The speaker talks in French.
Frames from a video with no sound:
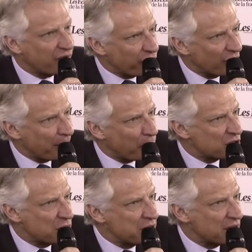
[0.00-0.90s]
défendre la
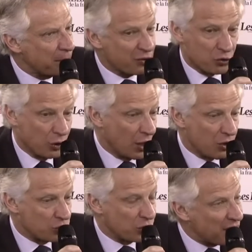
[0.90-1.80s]
proximité, parce que
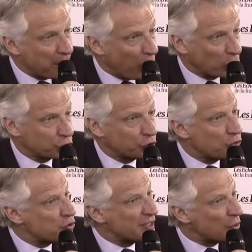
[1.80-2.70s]
ce qui est proche
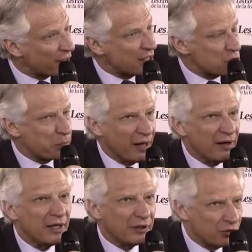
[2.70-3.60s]
ne se délocalise pas,